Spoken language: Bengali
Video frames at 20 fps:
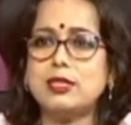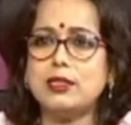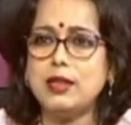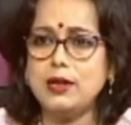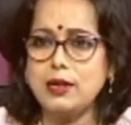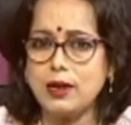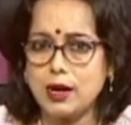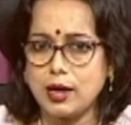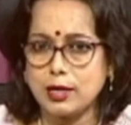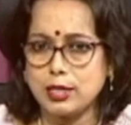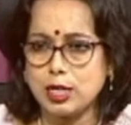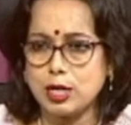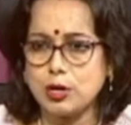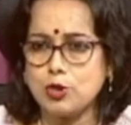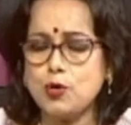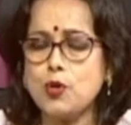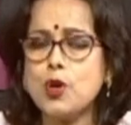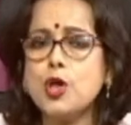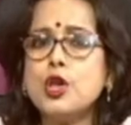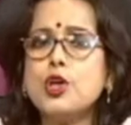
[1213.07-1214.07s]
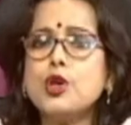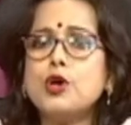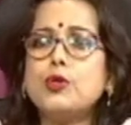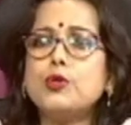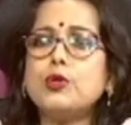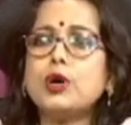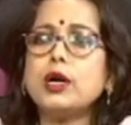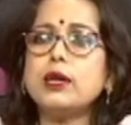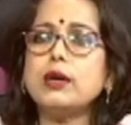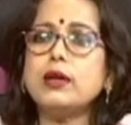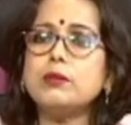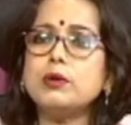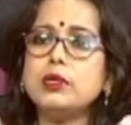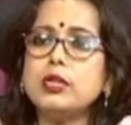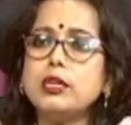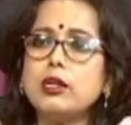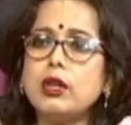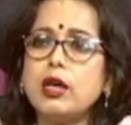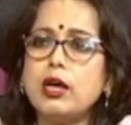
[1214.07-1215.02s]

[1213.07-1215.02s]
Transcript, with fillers: দিন কাটানো ওখানে আমাদের